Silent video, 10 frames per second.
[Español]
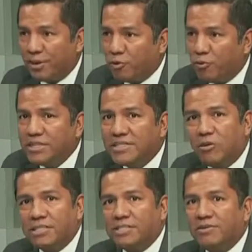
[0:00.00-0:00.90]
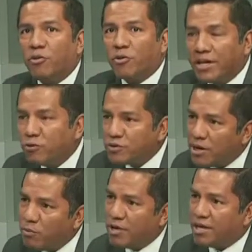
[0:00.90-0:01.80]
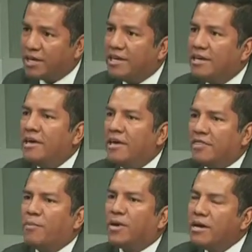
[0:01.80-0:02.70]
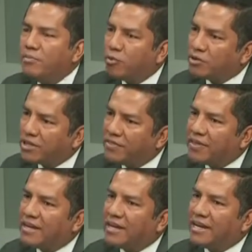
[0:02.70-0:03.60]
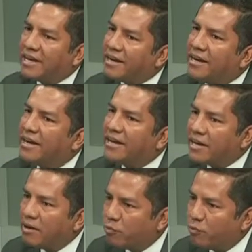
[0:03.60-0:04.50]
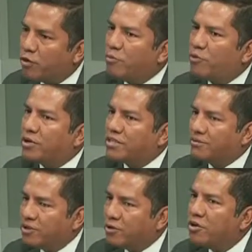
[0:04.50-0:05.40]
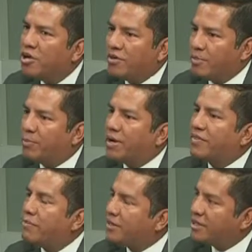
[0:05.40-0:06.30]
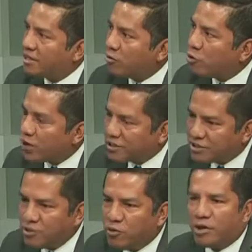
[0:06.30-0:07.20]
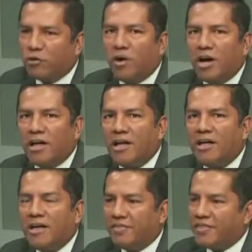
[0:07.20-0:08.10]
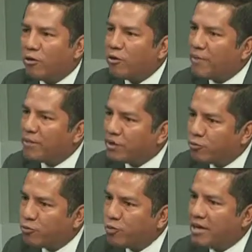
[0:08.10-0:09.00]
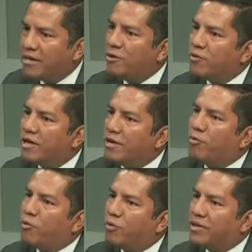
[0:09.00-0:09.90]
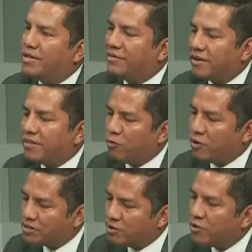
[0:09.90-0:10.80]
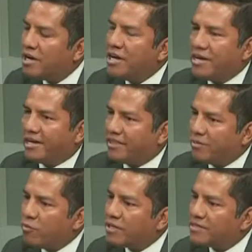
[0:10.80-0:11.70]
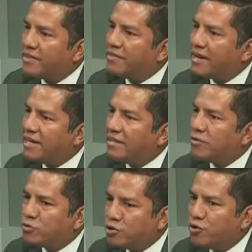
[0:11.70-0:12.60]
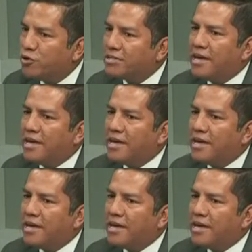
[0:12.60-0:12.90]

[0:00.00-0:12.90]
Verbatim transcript: provincias, los reciben con gran entusiasmo, y aquí también es importante recalcar el gran apoyo que hemos recibido de parte del Ministerio de Educación, que nos ha dado la apertura, y es un ejemplo pues de esa articulación que tenemos que hacer entre las instituciones,